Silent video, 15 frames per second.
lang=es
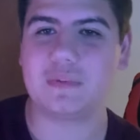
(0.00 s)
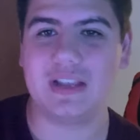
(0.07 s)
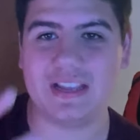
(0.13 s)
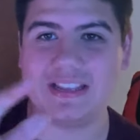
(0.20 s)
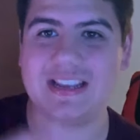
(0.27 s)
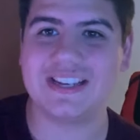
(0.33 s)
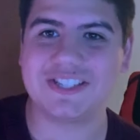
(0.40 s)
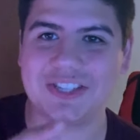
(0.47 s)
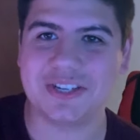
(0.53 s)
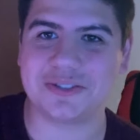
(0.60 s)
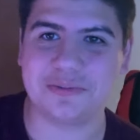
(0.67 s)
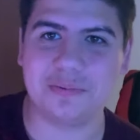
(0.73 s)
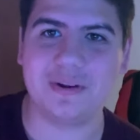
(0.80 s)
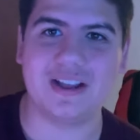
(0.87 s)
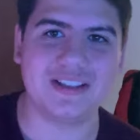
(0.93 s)
Ella sí
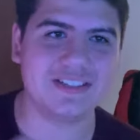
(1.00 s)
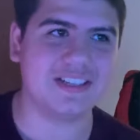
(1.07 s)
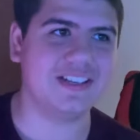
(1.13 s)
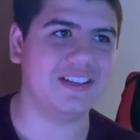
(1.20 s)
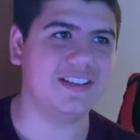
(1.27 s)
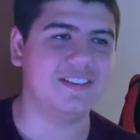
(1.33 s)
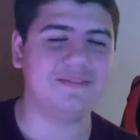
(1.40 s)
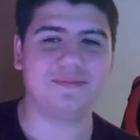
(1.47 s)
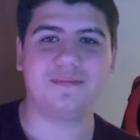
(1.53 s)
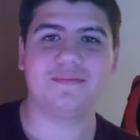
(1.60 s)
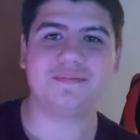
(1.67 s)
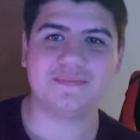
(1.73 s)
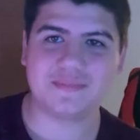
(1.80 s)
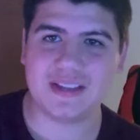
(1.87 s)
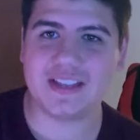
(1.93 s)
es una G.
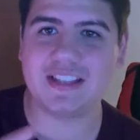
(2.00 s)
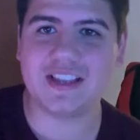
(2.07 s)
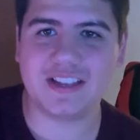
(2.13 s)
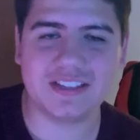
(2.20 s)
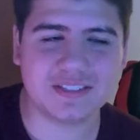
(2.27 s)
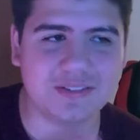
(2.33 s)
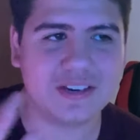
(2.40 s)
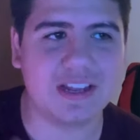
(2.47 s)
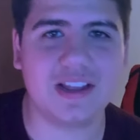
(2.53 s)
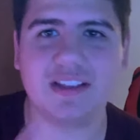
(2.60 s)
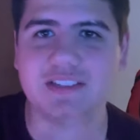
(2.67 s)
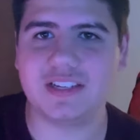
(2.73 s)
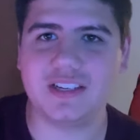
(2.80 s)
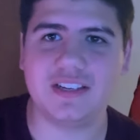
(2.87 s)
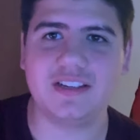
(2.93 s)
Ella es
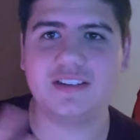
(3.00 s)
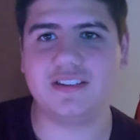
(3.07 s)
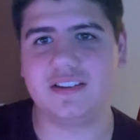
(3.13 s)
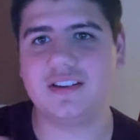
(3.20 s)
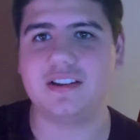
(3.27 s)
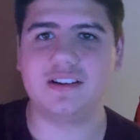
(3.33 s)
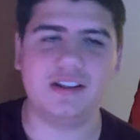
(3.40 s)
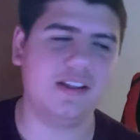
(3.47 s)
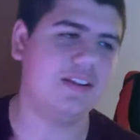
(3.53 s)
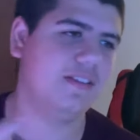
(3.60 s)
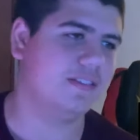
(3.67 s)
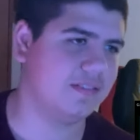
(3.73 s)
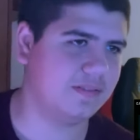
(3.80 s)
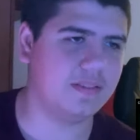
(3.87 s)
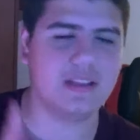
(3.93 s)
una G.
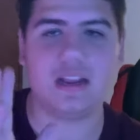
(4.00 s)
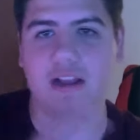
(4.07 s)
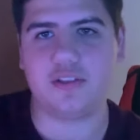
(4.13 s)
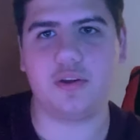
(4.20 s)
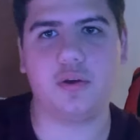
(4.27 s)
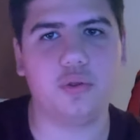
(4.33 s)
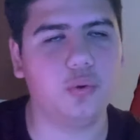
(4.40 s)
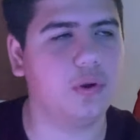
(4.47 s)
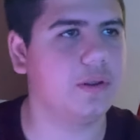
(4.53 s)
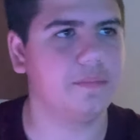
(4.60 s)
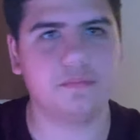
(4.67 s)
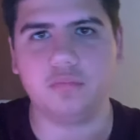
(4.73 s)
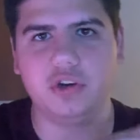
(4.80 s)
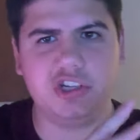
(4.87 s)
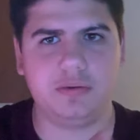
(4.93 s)
la canción con Duki,
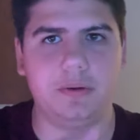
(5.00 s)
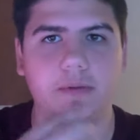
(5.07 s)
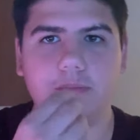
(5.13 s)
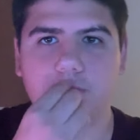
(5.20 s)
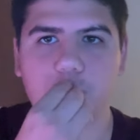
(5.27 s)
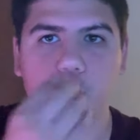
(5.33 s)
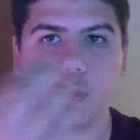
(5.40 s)
buenísima.